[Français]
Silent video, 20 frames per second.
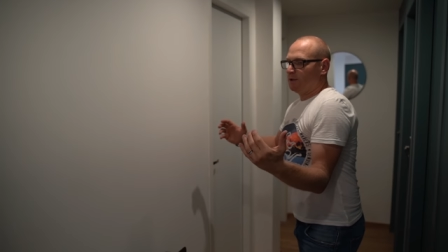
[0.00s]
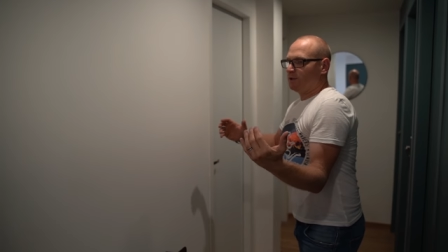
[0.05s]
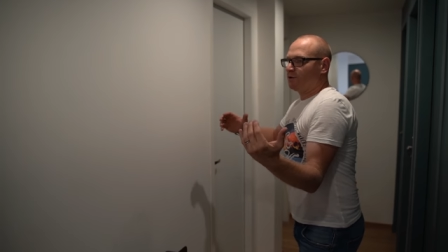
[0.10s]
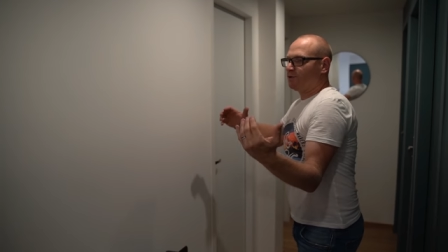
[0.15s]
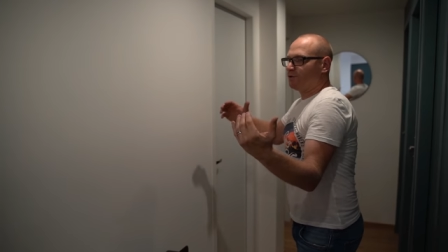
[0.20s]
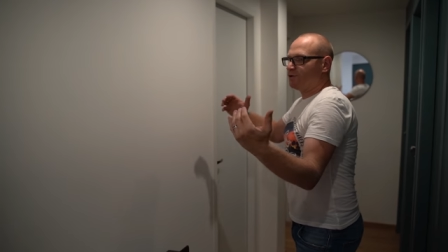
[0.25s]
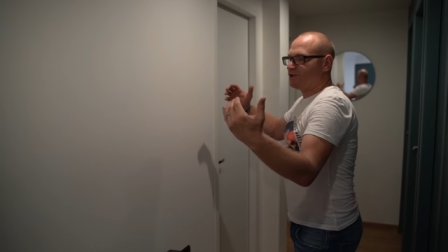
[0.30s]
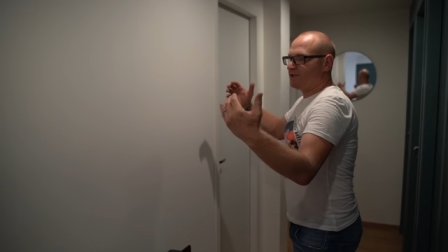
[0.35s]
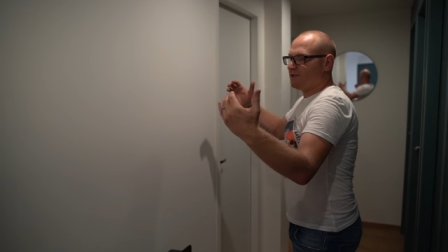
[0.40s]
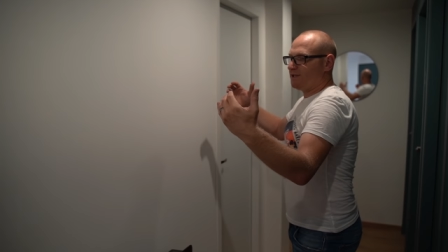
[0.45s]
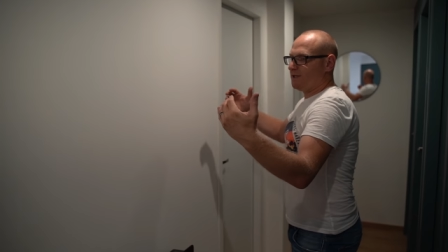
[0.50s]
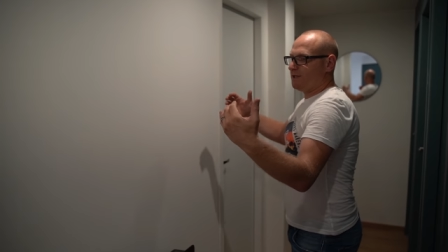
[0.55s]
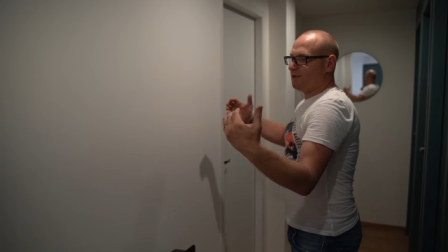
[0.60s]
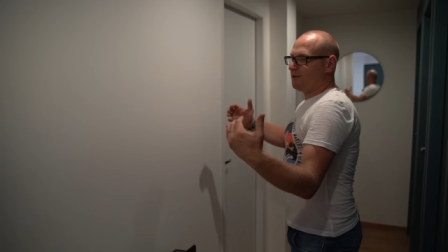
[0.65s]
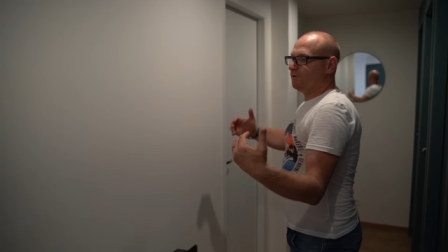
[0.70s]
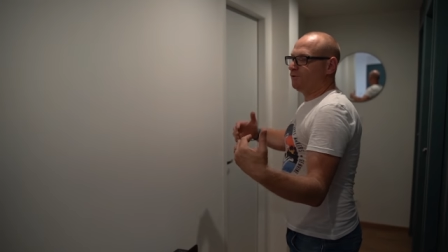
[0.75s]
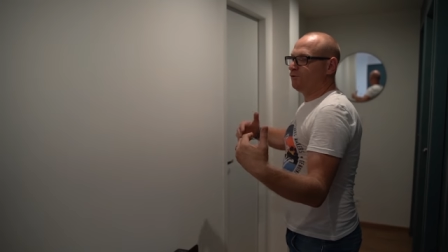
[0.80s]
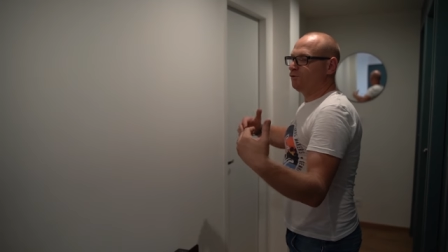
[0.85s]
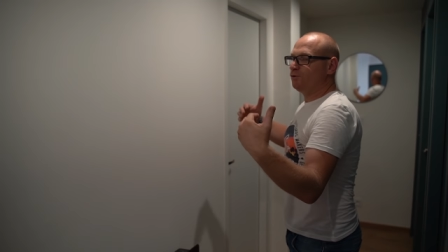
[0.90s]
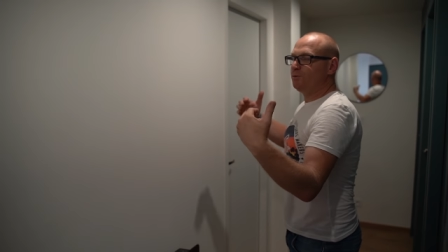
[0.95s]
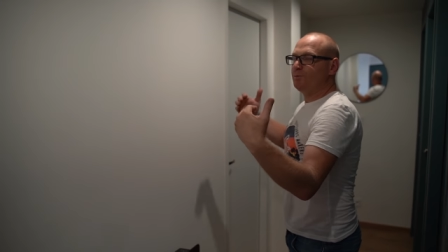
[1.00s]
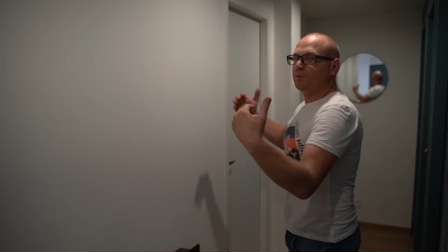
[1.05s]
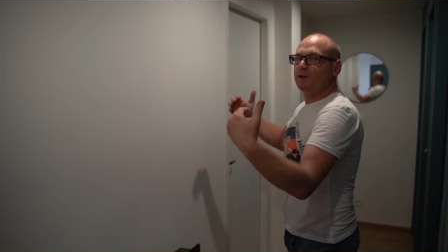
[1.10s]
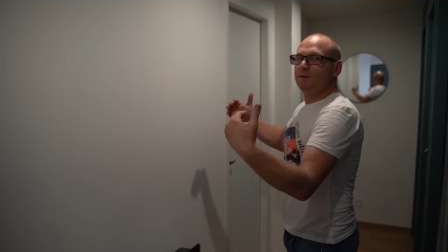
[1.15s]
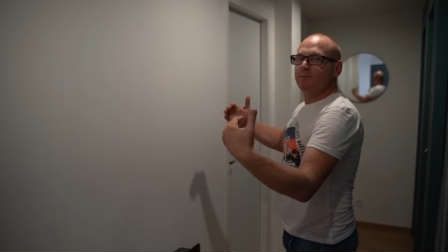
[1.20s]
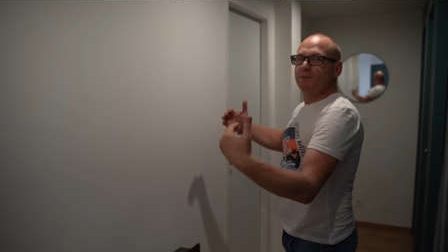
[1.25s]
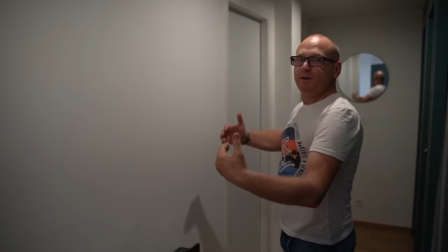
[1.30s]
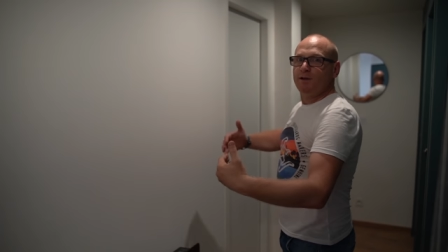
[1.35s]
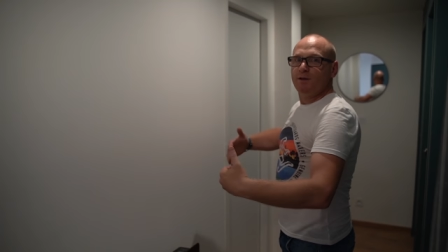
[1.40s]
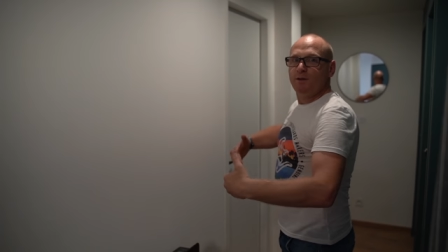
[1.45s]
que j'ai
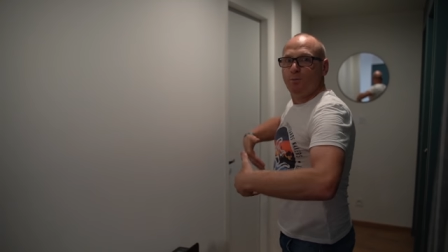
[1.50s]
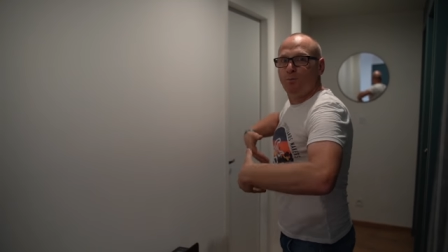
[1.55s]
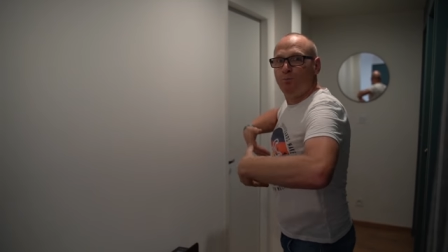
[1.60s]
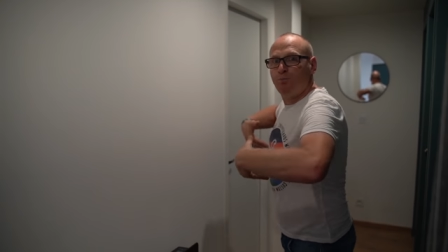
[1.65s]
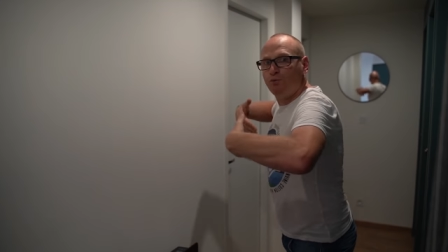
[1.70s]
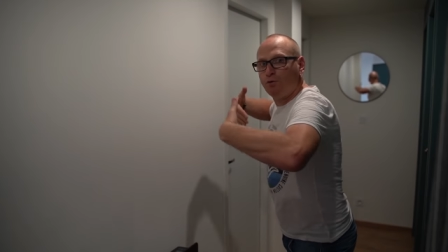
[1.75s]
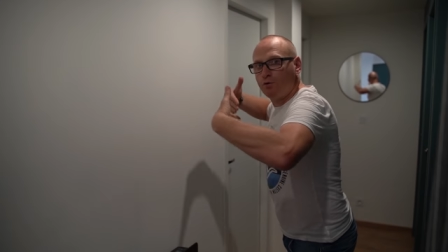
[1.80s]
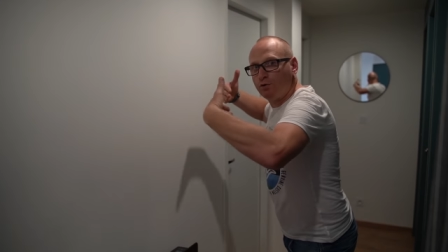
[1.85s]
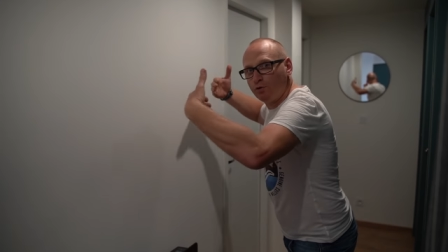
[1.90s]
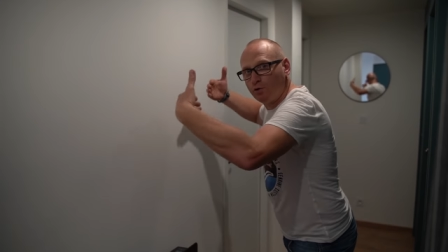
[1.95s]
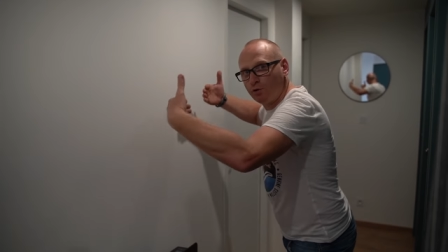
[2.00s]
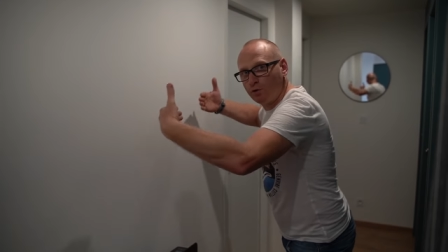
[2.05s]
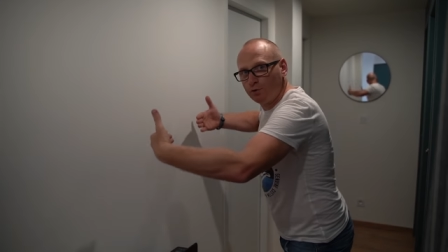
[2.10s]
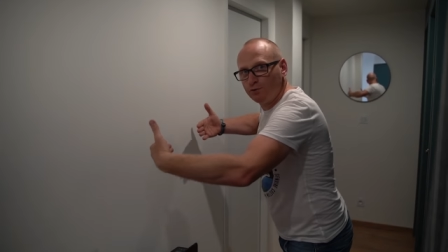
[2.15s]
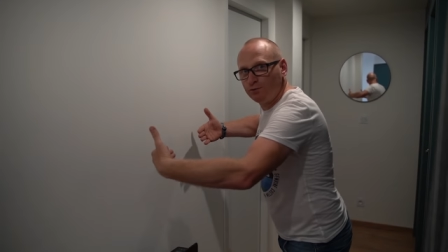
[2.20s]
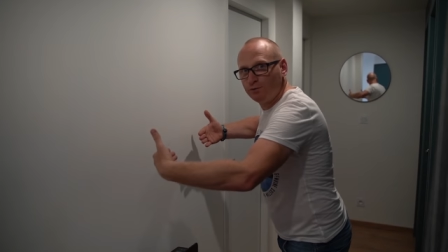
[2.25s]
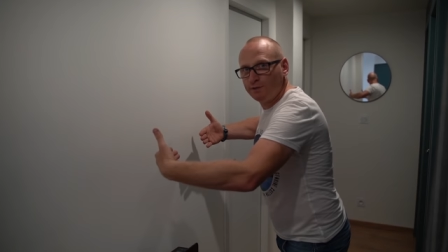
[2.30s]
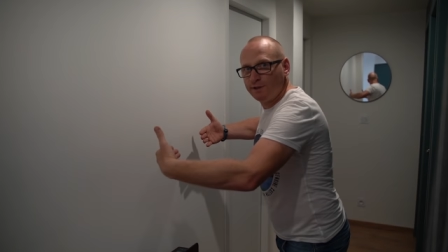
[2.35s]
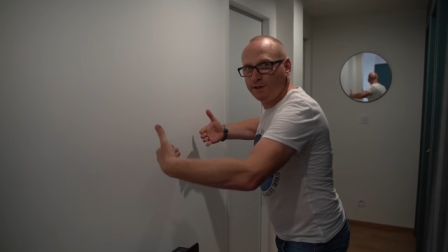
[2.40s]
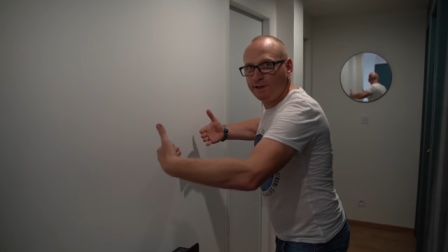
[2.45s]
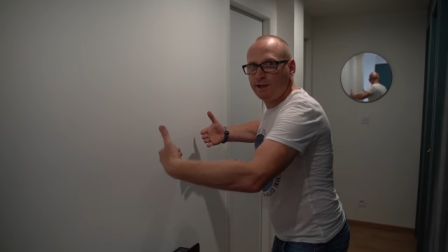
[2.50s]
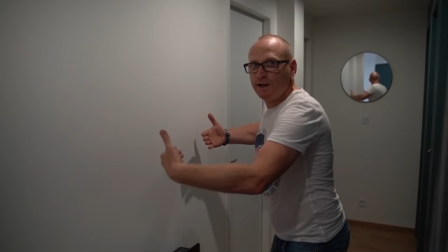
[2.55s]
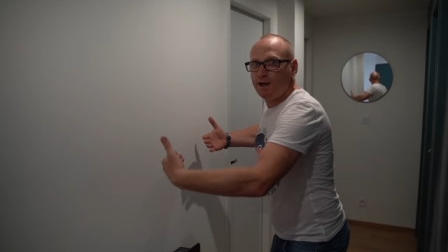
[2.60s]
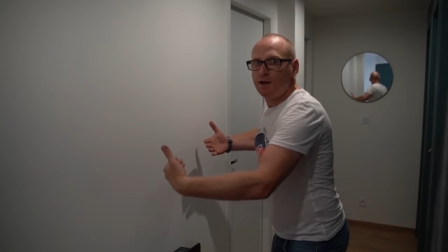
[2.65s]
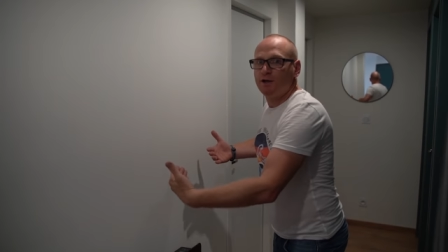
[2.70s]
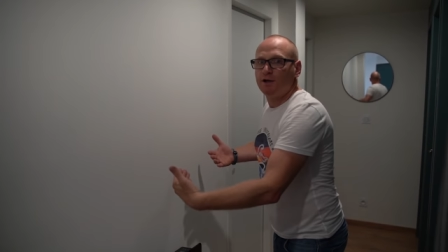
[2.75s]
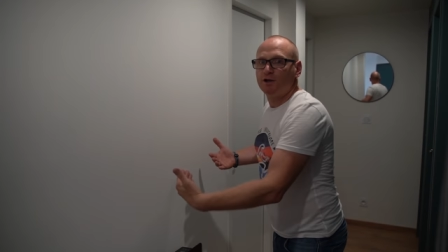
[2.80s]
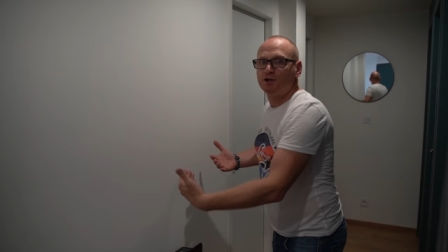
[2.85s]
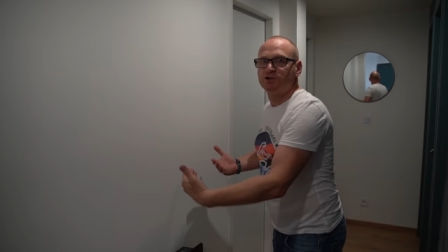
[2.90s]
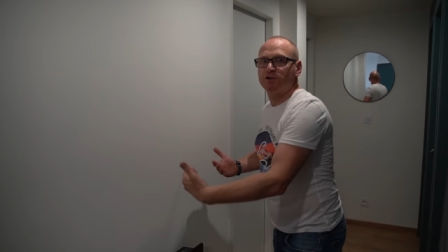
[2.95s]
supprimé pour le redonner
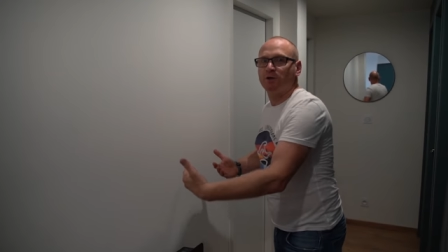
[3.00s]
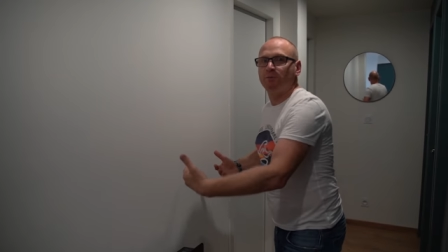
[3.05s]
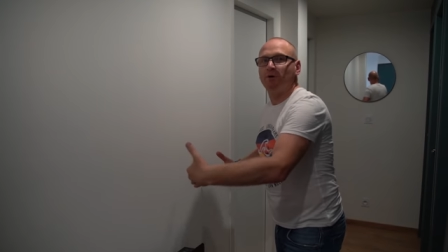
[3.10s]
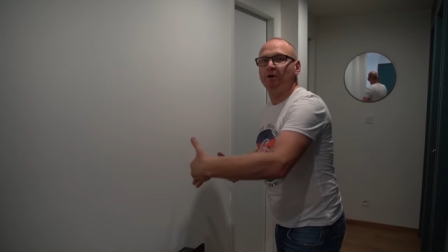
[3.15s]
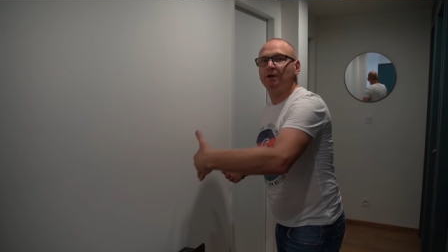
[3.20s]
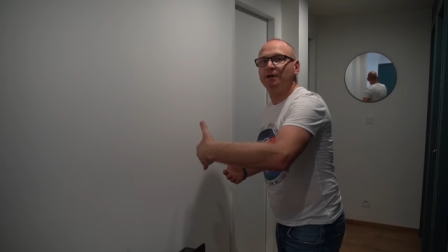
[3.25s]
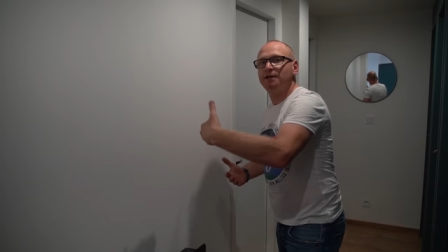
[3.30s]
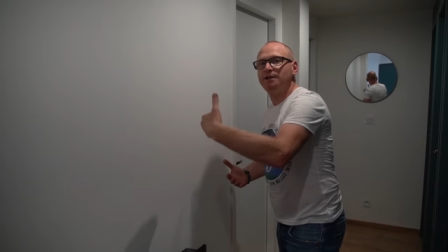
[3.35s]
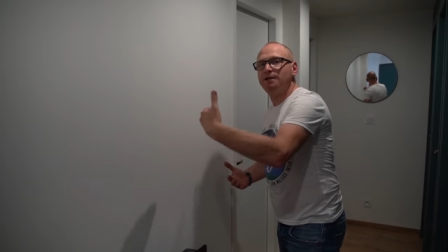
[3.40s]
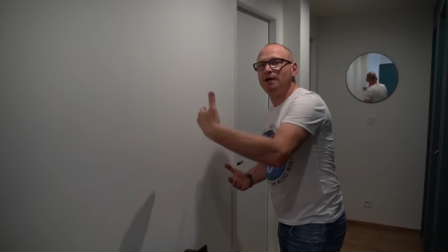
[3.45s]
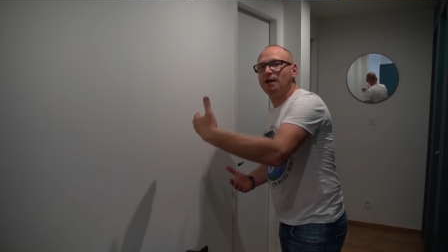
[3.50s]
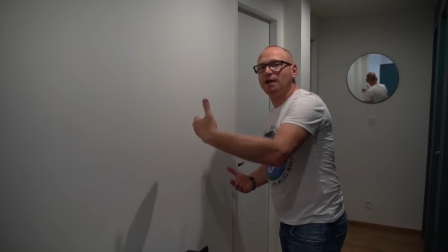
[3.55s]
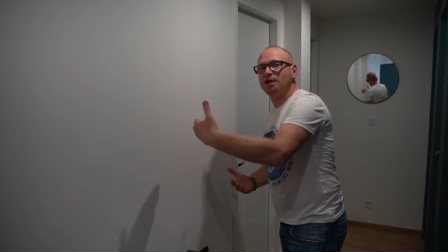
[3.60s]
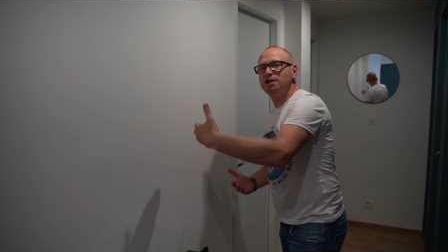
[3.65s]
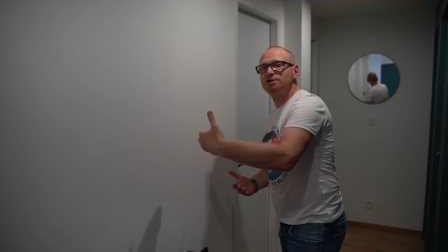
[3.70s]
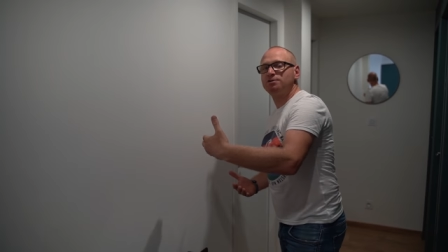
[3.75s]
à la chambre qui est derrière.